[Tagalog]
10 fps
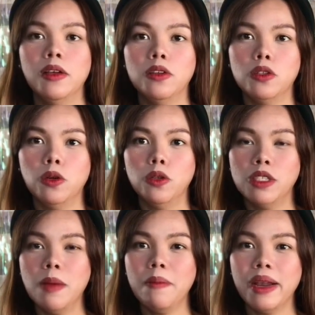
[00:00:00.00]
So,
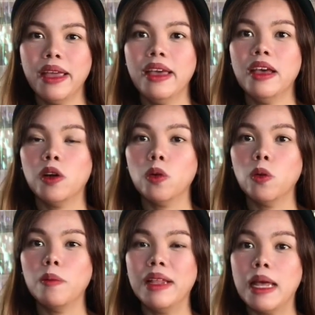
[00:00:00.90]
syempre,
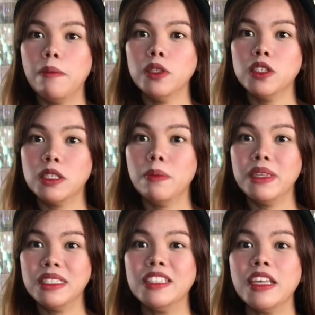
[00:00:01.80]
kung malapit siya sa
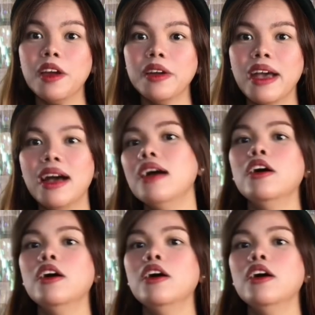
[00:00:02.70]
business area,